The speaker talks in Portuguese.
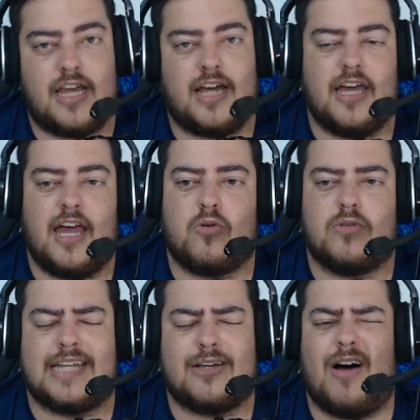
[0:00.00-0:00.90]
Teria que
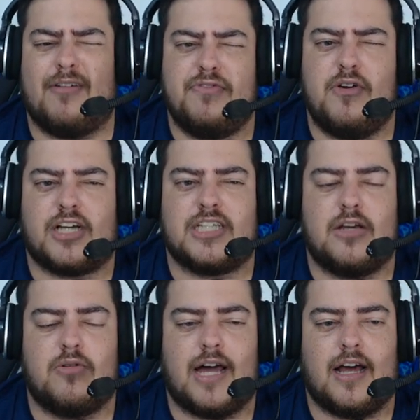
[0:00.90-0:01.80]
recontratar o Rafinho. Eu acho que
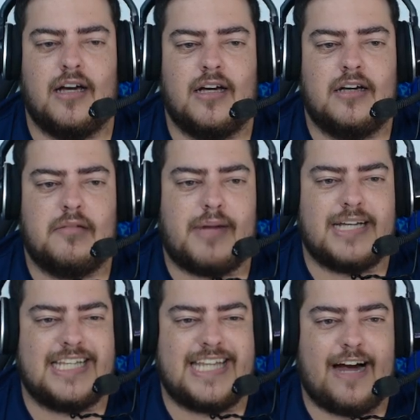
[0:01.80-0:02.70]
seria o cara
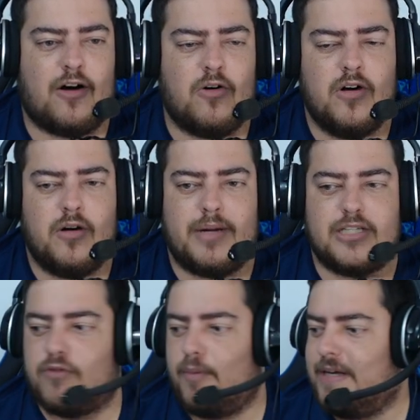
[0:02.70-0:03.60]
mais ideal.
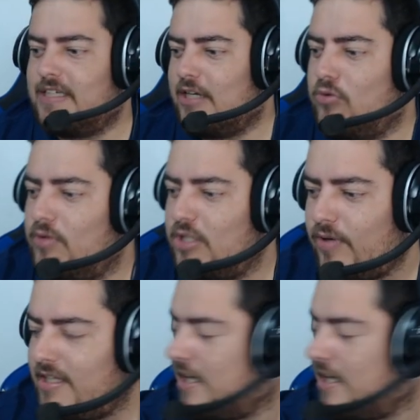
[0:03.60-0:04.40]
Mas eu vou pensar em tudo isso